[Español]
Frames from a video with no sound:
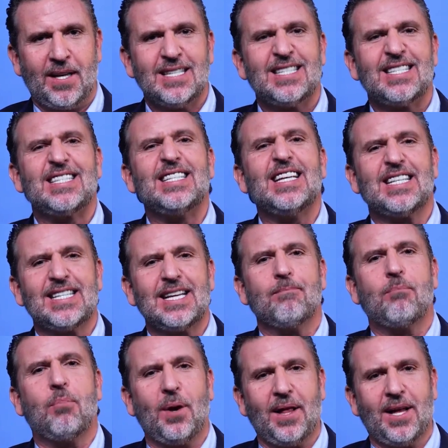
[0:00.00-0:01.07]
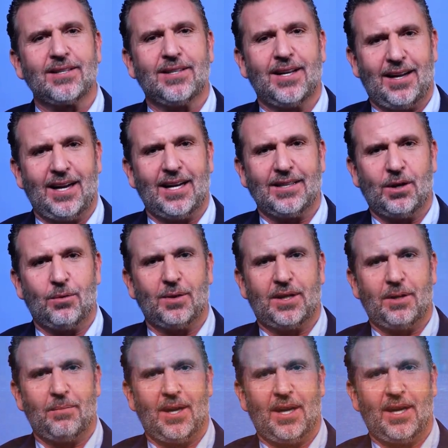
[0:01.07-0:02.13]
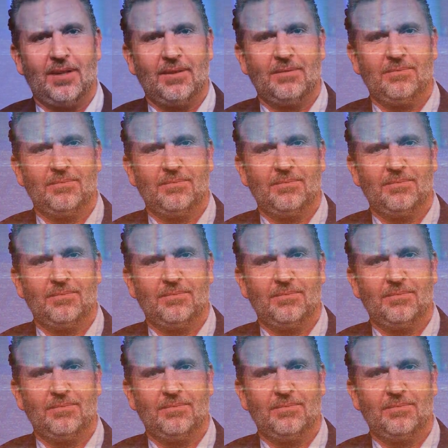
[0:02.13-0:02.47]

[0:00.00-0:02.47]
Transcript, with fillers: Sí se puede hacer grande a Guatemala.